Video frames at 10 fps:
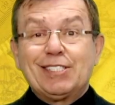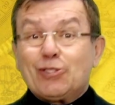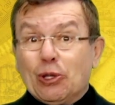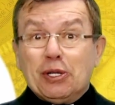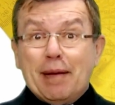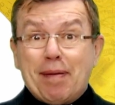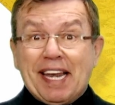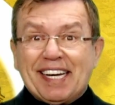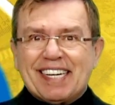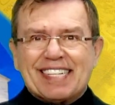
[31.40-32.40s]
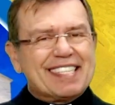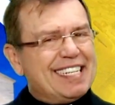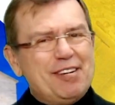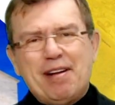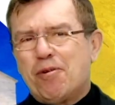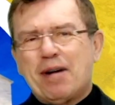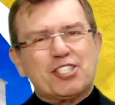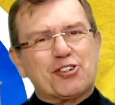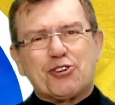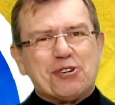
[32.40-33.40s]
Toda peregrinação é uma
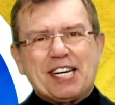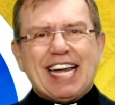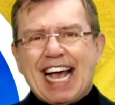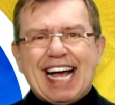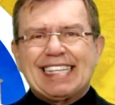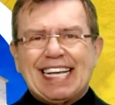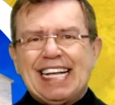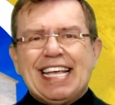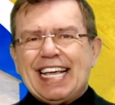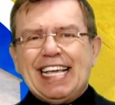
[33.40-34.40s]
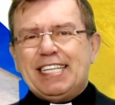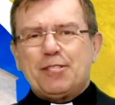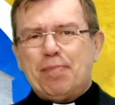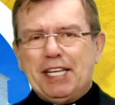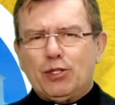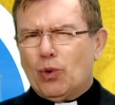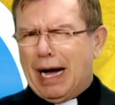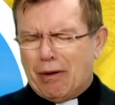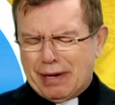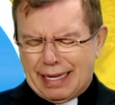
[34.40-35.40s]
jornada
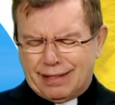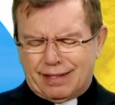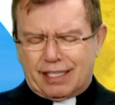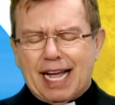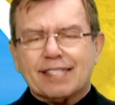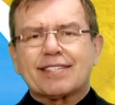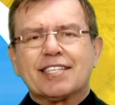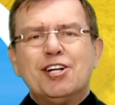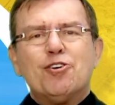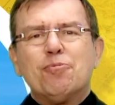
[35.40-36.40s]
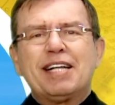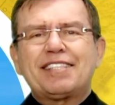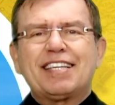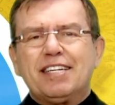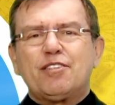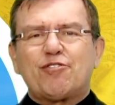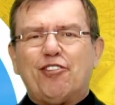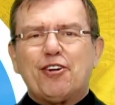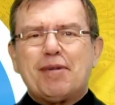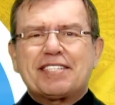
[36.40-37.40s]
espiritual que traz uma
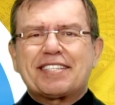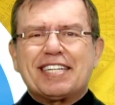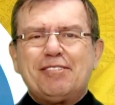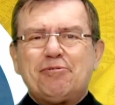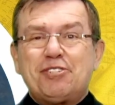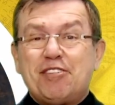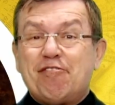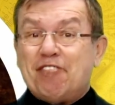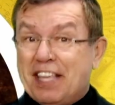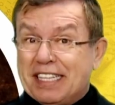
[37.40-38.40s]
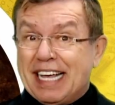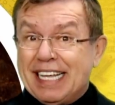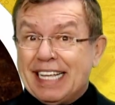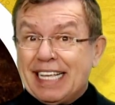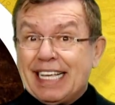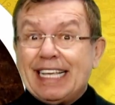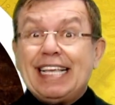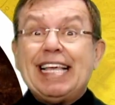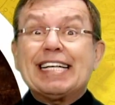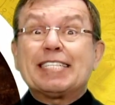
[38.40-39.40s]
transformação de vida
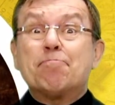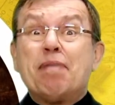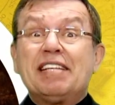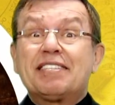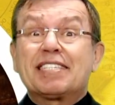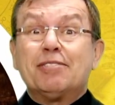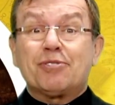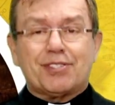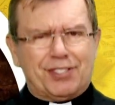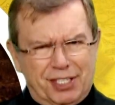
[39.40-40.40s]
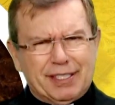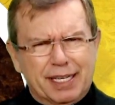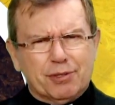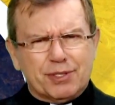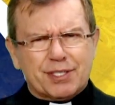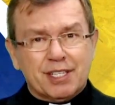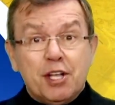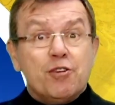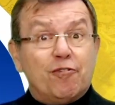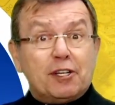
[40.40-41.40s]
e as bênçãos de Deus.
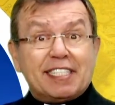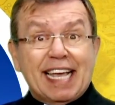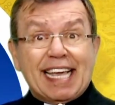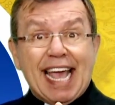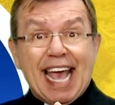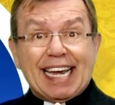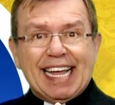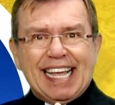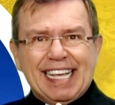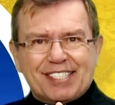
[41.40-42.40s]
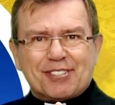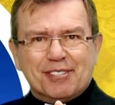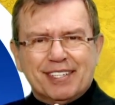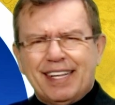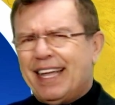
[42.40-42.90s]
Você quer isso?